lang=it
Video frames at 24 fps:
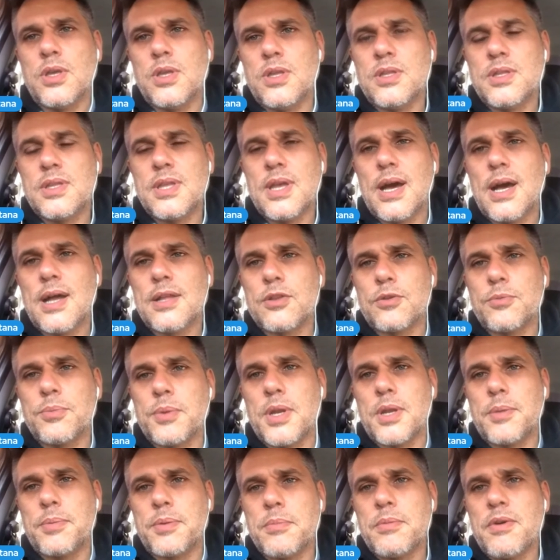in teatro
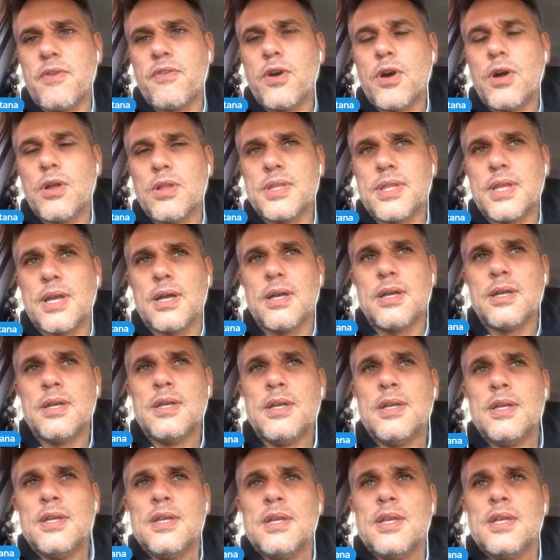per la prima volta.
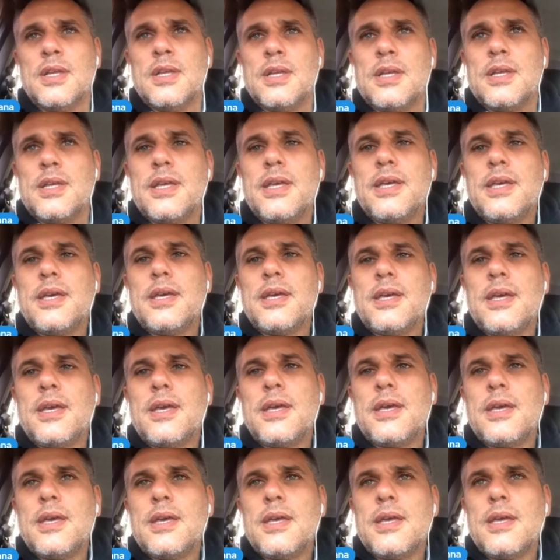
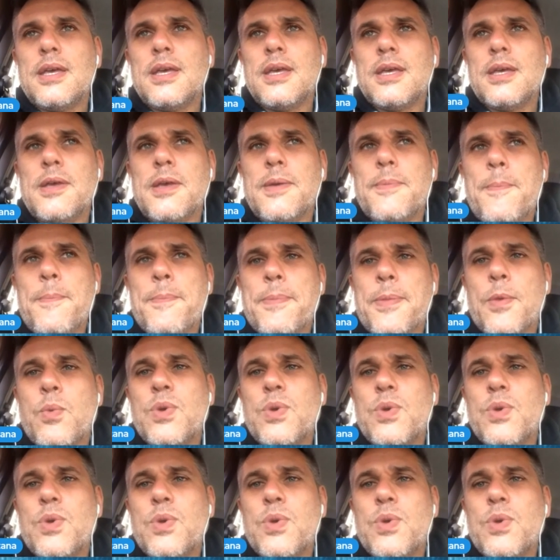E mm,